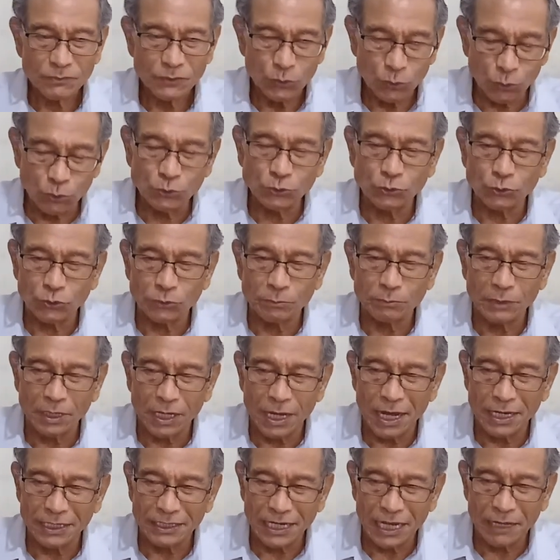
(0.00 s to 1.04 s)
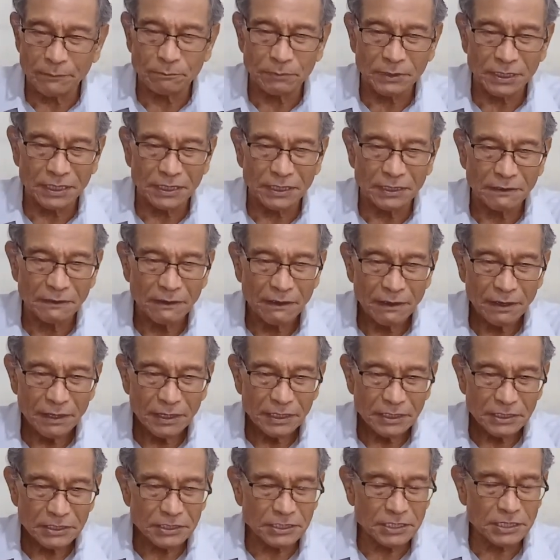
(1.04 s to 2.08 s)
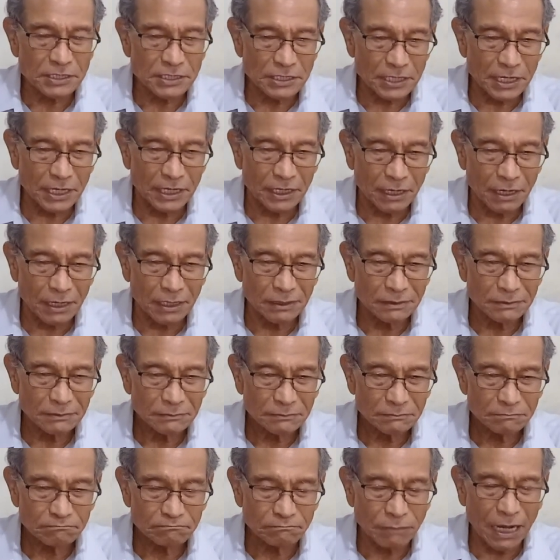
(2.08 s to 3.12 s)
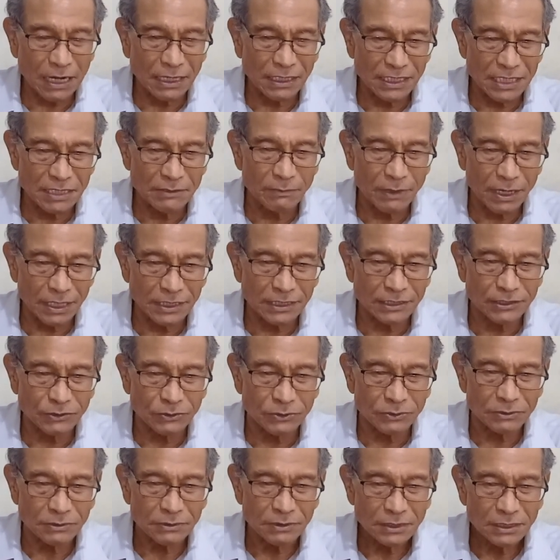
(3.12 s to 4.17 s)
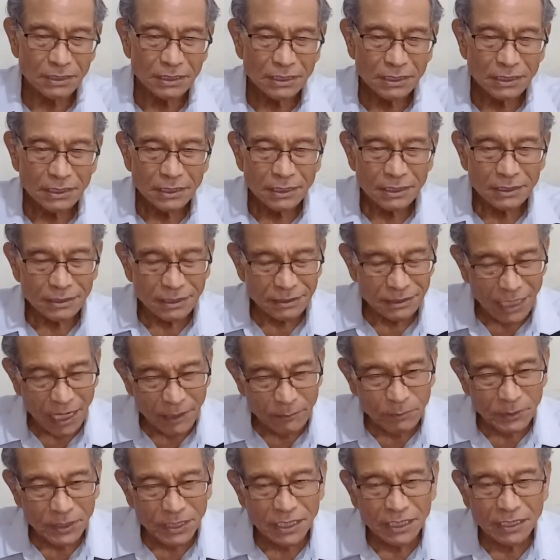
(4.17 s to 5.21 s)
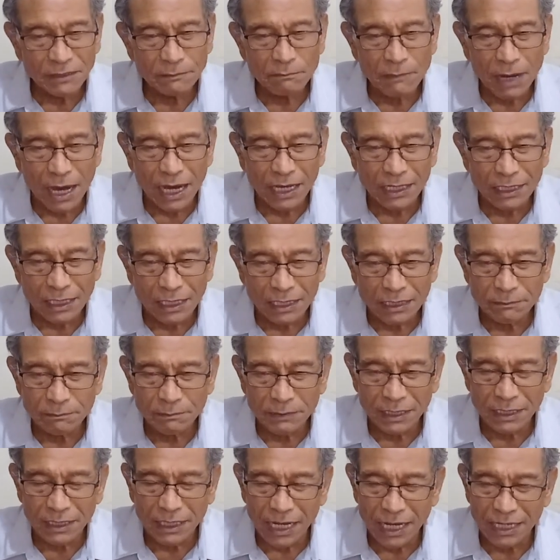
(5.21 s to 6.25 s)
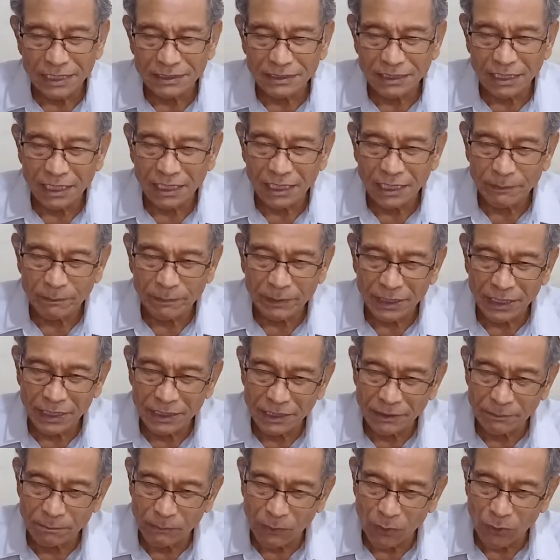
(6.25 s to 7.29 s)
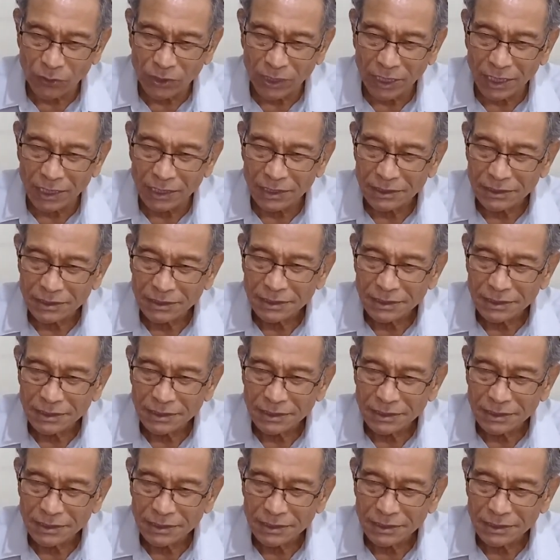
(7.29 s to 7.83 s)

untuk menghadapi Sisera panglima itu. Tetapi Barak berkata kepada Deborah,